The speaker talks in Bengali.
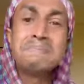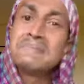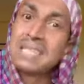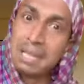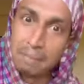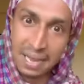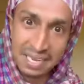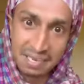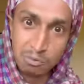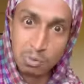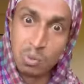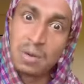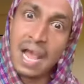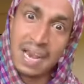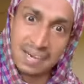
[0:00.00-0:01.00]
দে ভাই
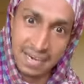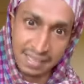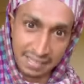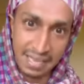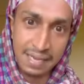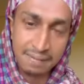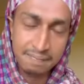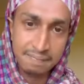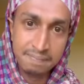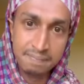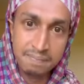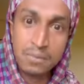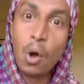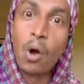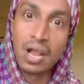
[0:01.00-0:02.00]
কুদুর কারেন্টটা দে
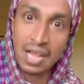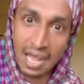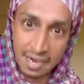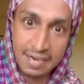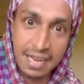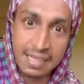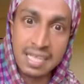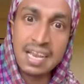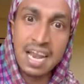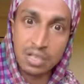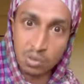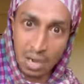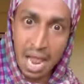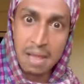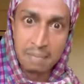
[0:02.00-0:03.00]
হয় কারেন্টটা দে নাহলে
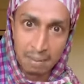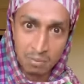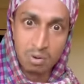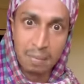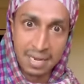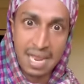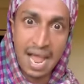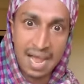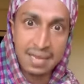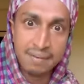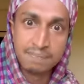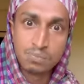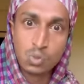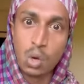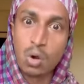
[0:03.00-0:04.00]
তোরা আয় ব্রাহ্মণবাড়ি আয়
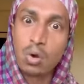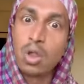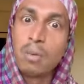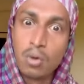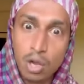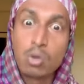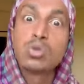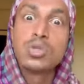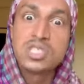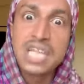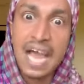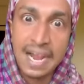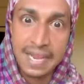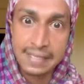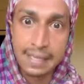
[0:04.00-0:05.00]
তোর লয়ে বয়ে কুদুর চা
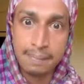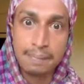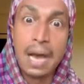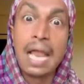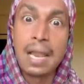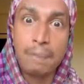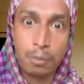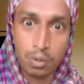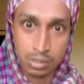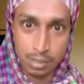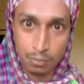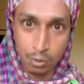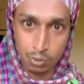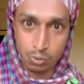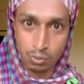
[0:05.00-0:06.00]
খাইতাম আলাপ করতাম
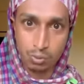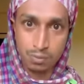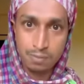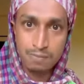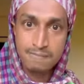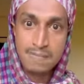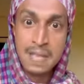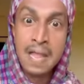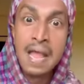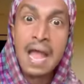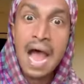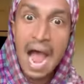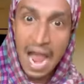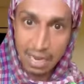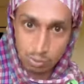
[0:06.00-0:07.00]
কুদুর
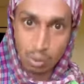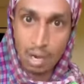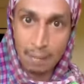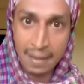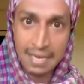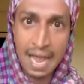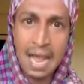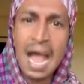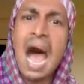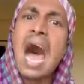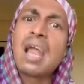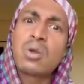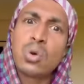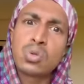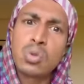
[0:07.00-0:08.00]
আয় তোরা ভাই আয়
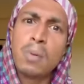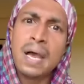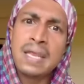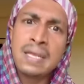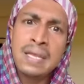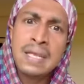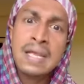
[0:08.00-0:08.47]
আর কত ভাই